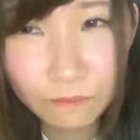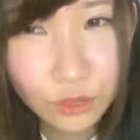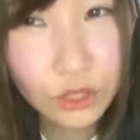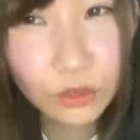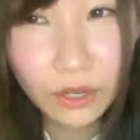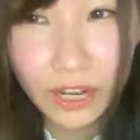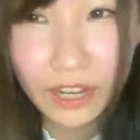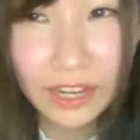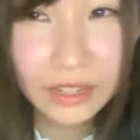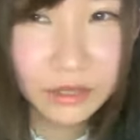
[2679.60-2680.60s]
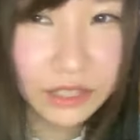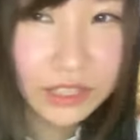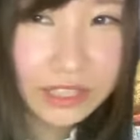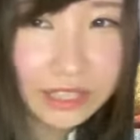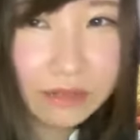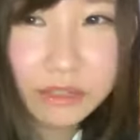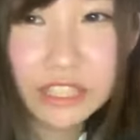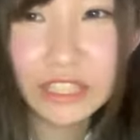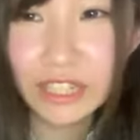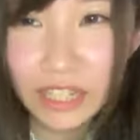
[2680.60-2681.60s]
ちょっとこれ考えとく。寒い
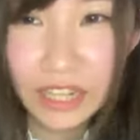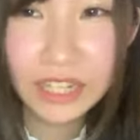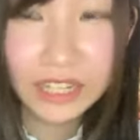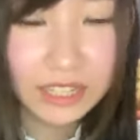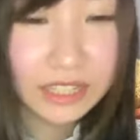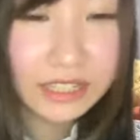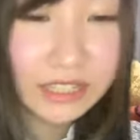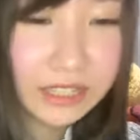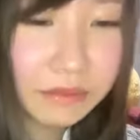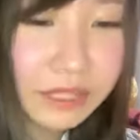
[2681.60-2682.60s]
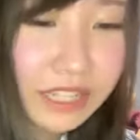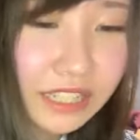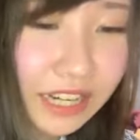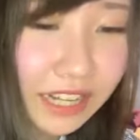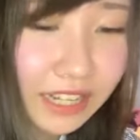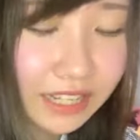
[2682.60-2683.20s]
ダジャレね。寒いダジャレ。